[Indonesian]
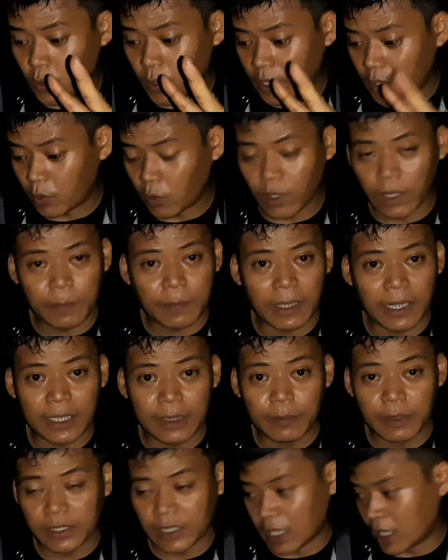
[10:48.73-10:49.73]
dua ekor
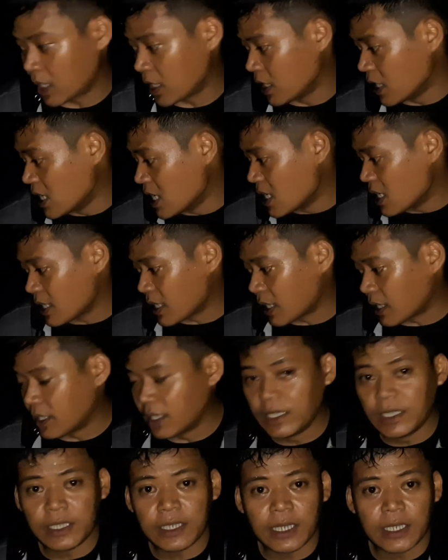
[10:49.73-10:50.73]
apalagi besar
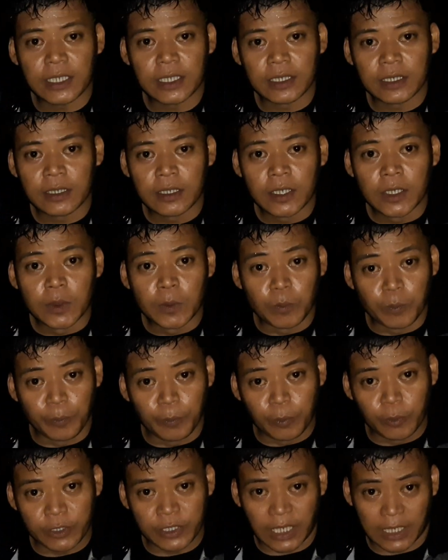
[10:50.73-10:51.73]
karena ini kan
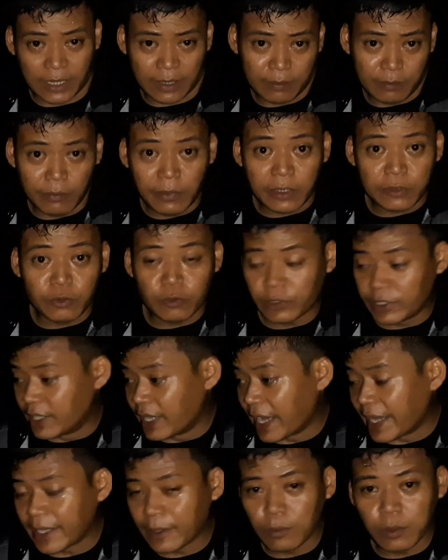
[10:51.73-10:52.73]
pusat
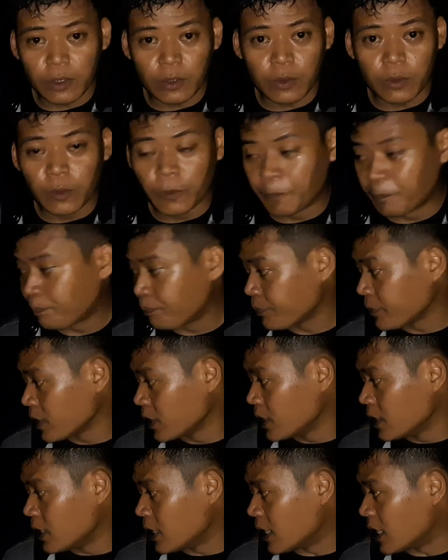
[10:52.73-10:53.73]
masuknya air broku
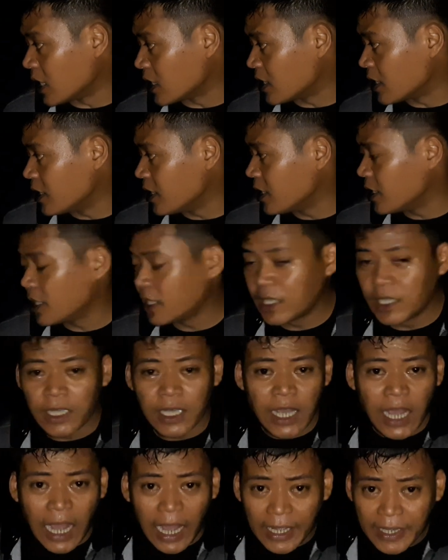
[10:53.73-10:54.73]
nah jadi
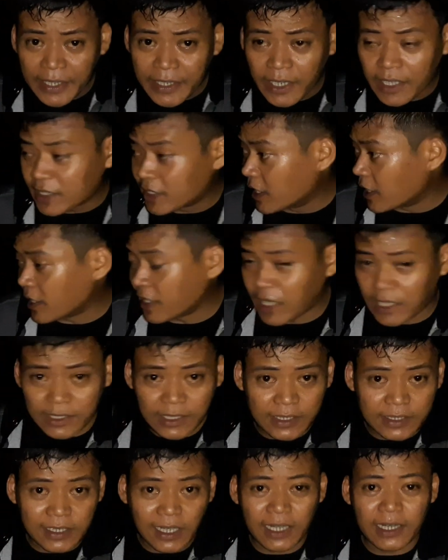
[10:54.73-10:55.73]
air yang dari
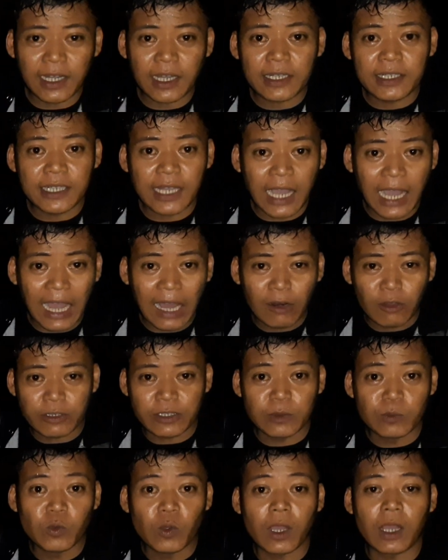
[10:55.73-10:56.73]
atas sana dia halo
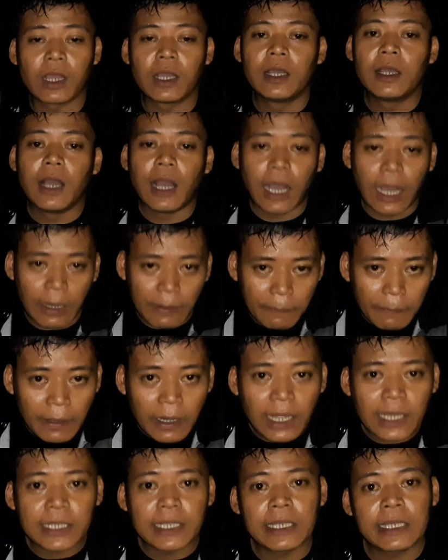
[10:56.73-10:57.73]
semua
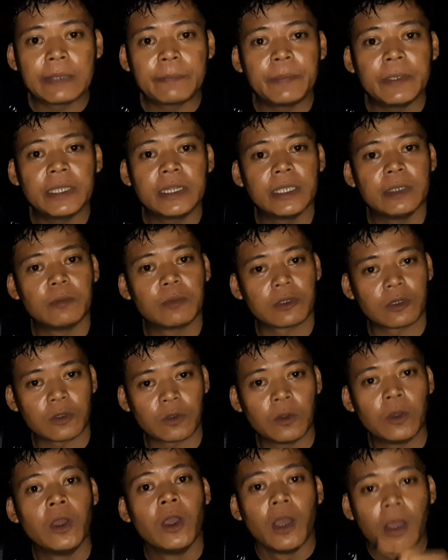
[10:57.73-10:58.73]
apalagi kepiting
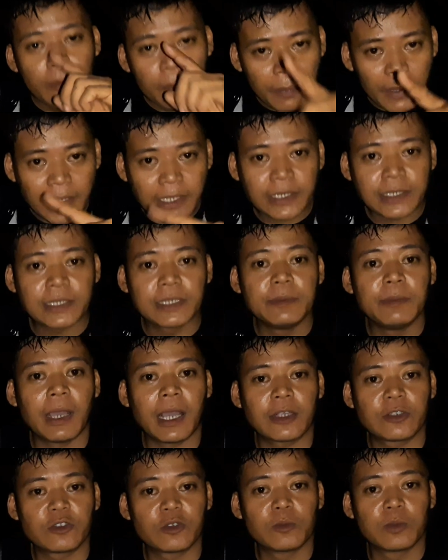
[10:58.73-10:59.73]
broku pasti
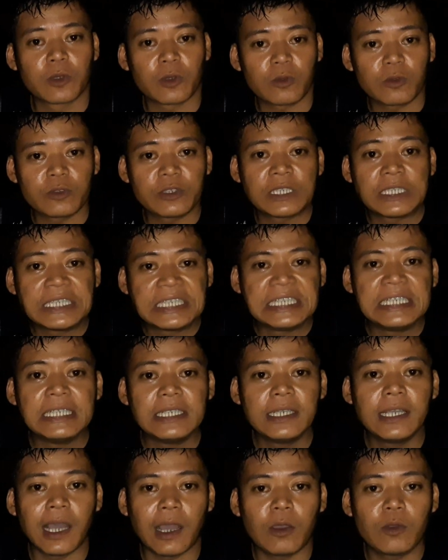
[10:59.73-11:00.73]
masuk broku
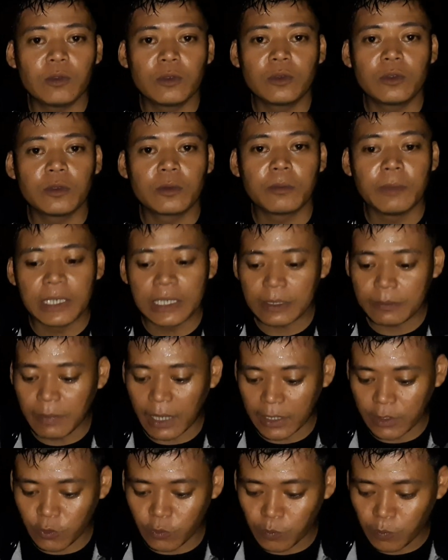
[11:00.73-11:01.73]
singgah untuk
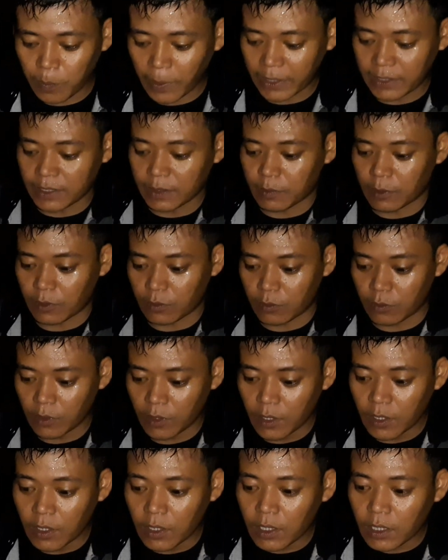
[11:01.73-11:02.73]
menikmati umpannya broku
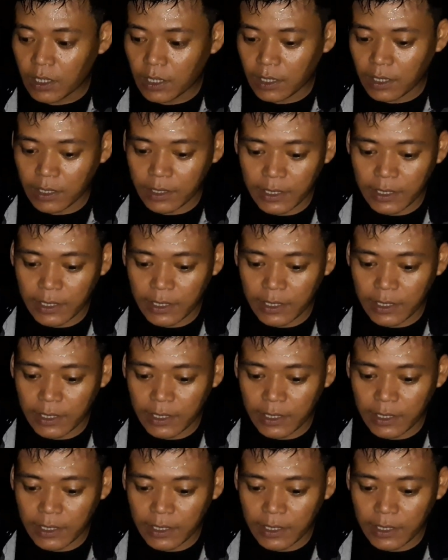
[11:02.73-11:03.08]
nah,